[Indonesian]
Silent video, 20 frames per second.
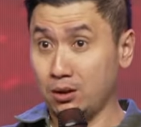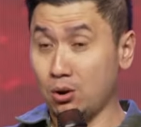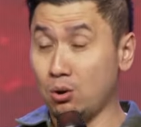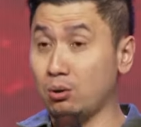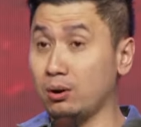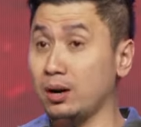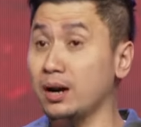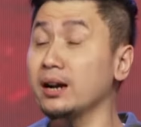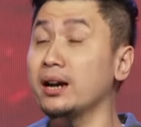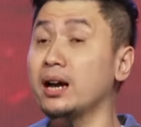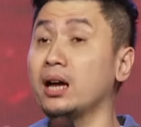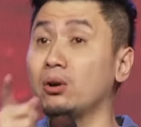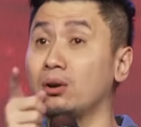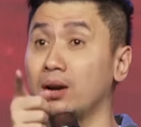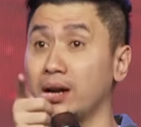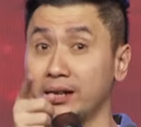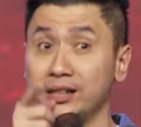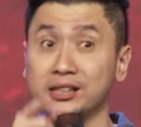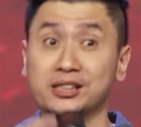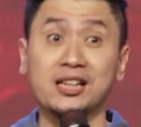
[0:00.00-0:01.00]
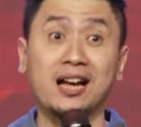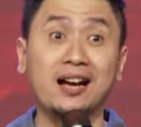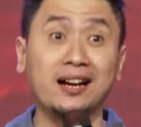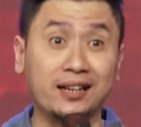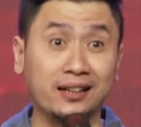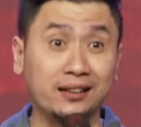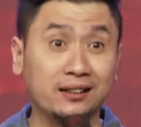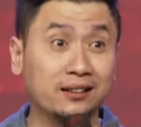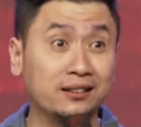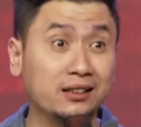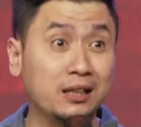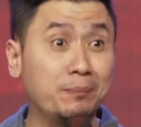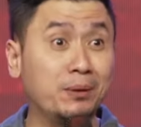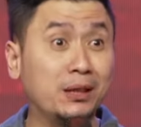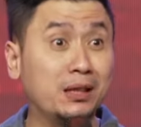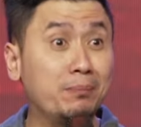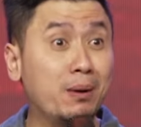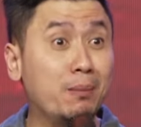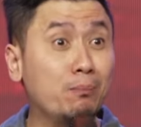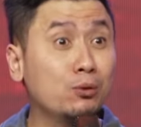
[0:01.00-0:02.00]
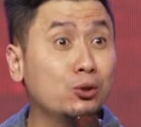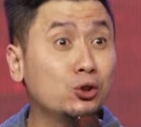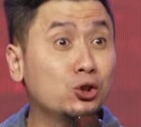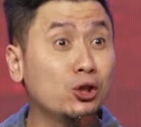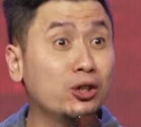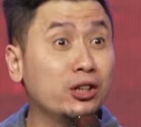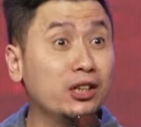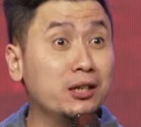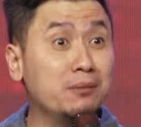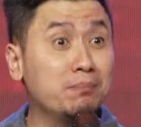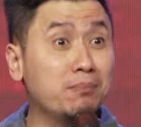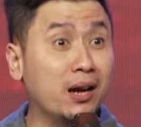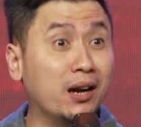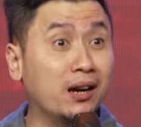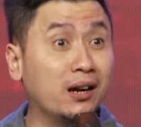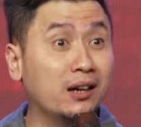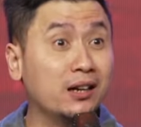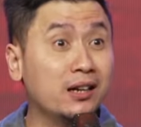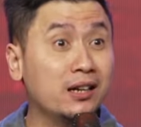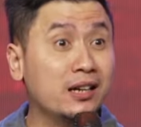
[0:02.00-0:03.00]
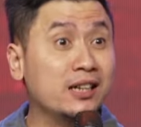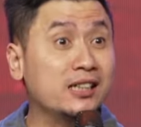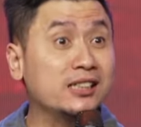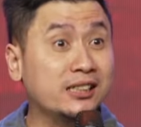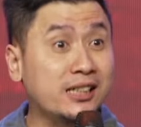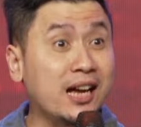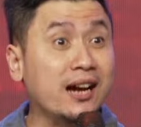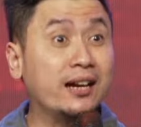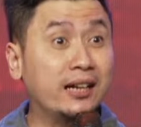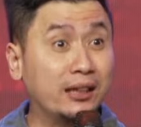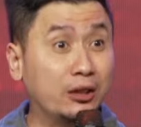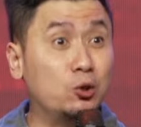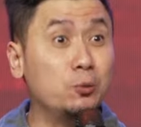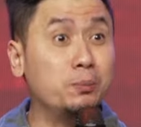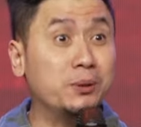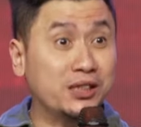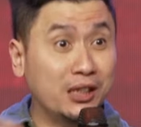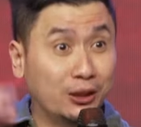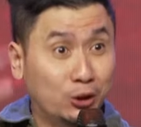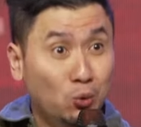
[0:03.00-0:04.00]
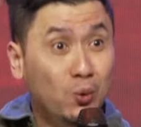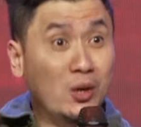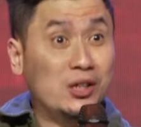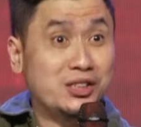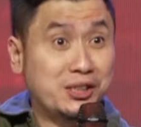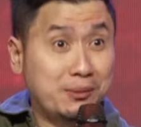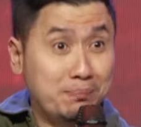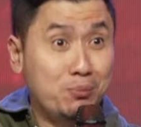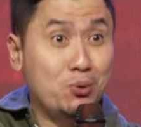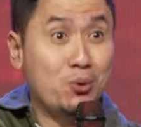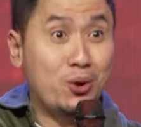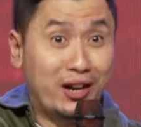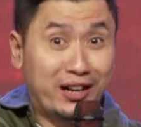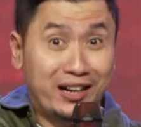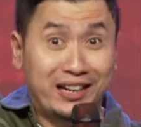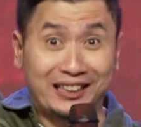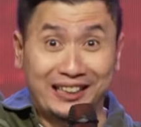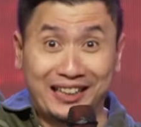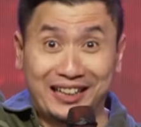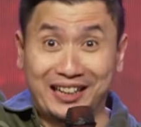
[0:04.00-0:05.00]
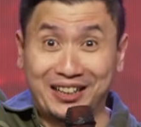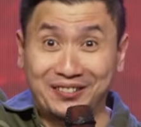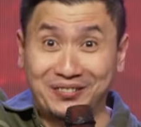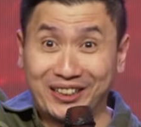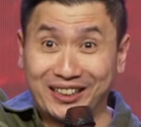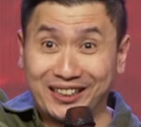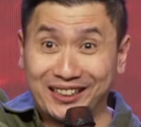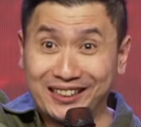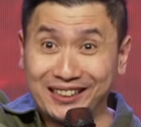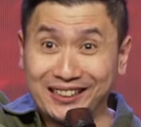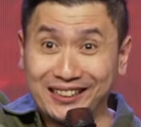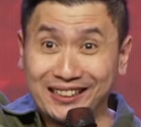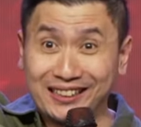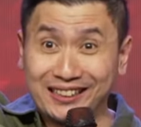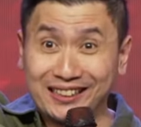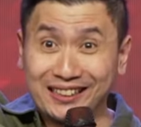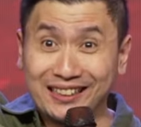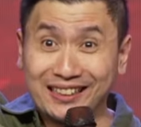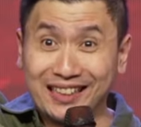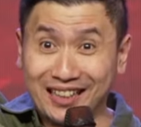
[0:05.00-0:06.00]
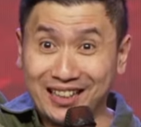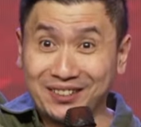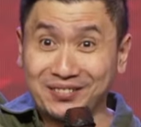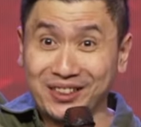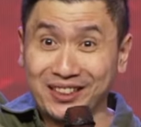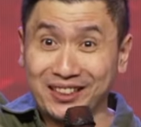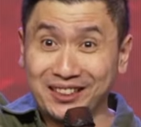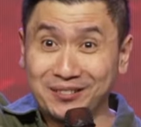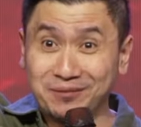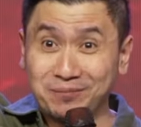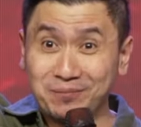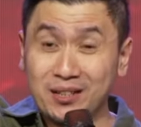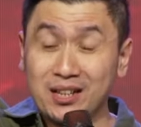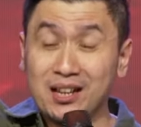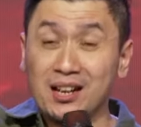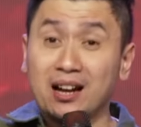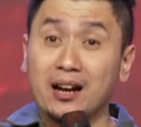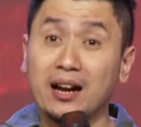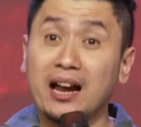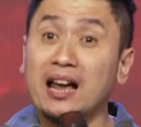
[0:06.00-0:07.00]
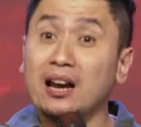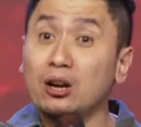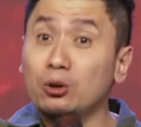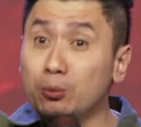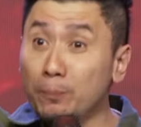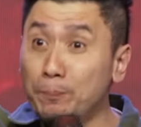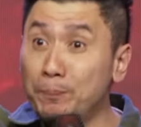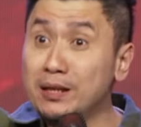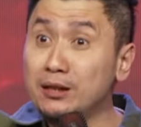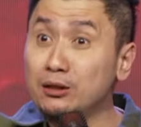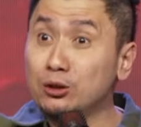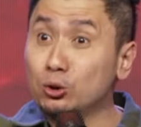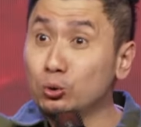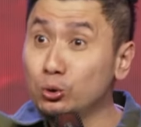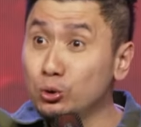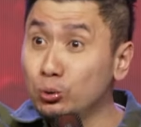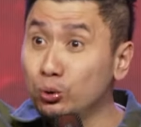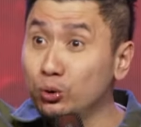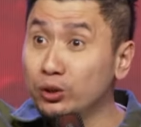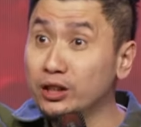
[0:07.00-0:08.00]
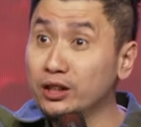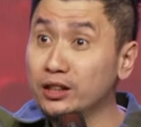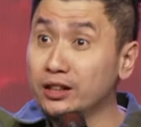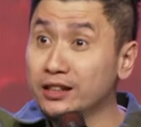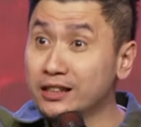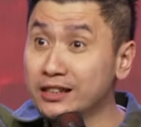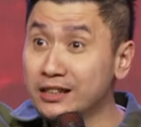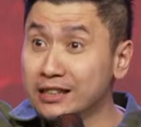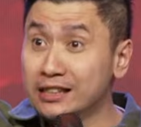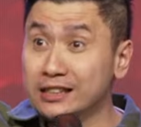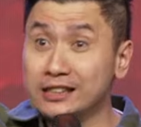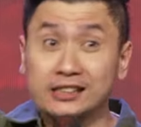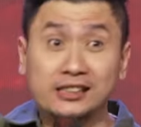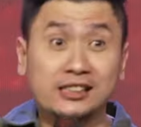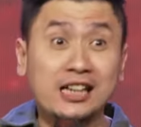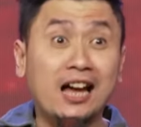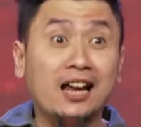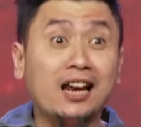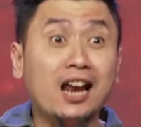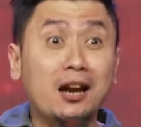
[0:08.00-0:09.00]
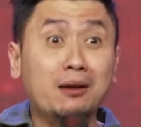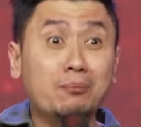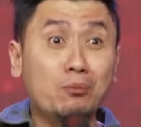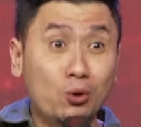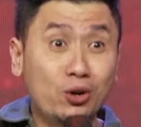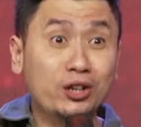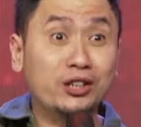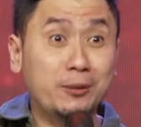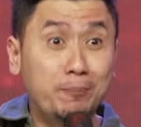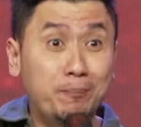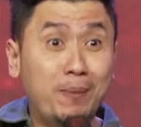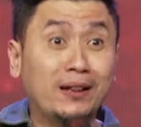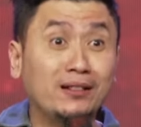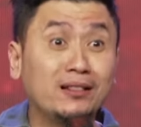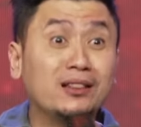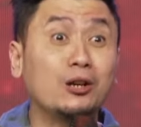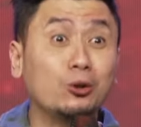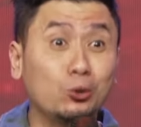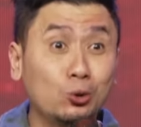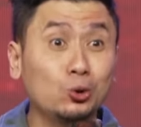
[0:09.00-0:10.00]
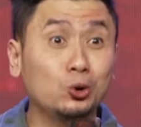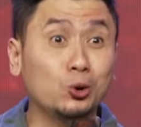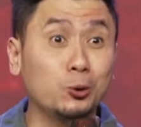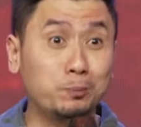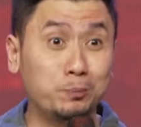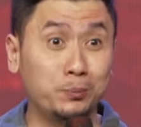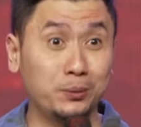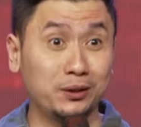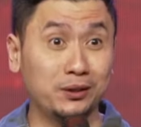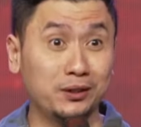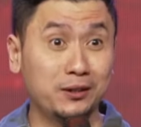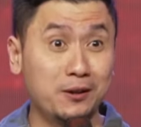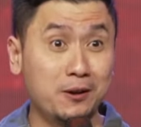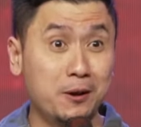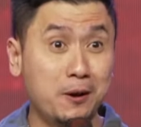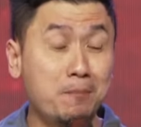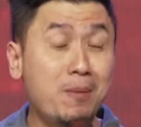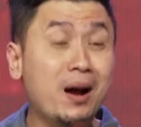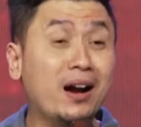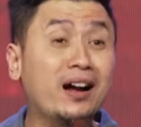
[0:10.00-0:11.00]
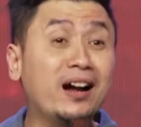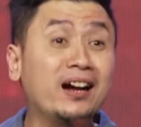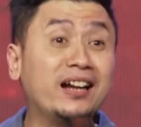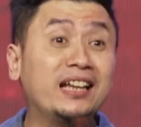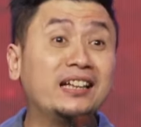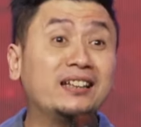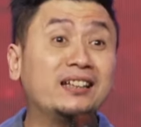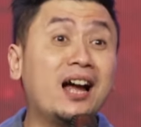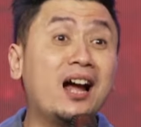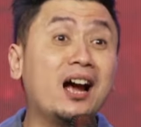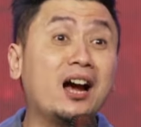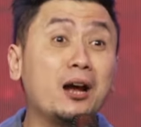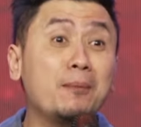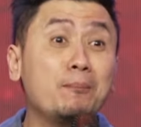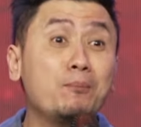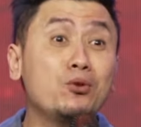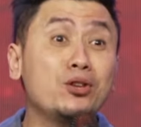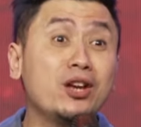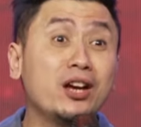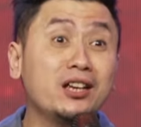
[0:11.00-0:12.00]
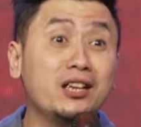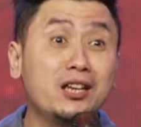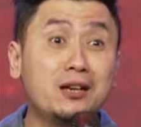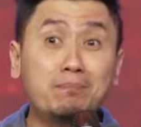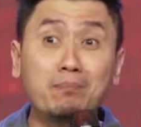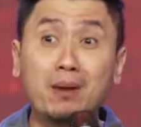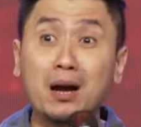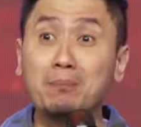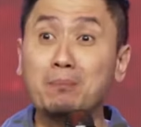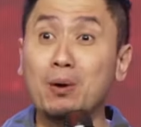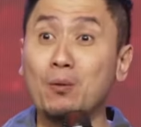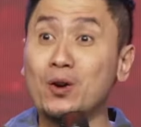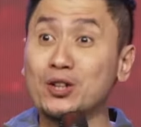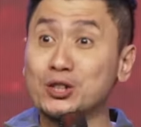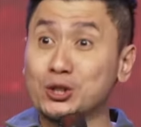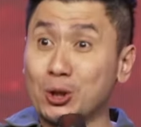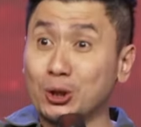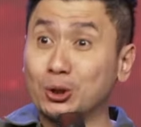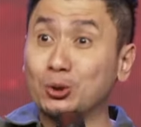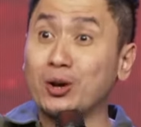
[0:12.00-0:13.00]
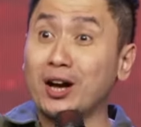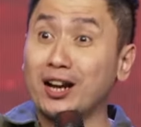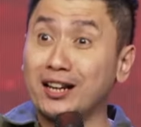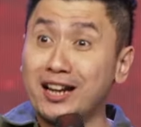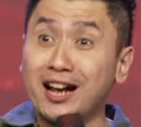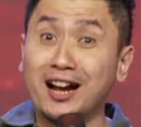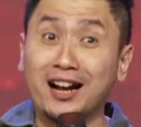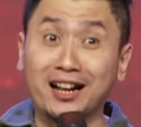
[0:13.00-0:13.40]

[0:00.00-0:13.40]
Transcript: Orang kalau lagi sakit, tiba-tiba muncul iman, sakitku bisa Tuhan sembuhkan. Katakan amin. Nah, ya? Kalau pintu jalanmu ke depan tertutup, maka kita akan punya iman bahwa suatu kali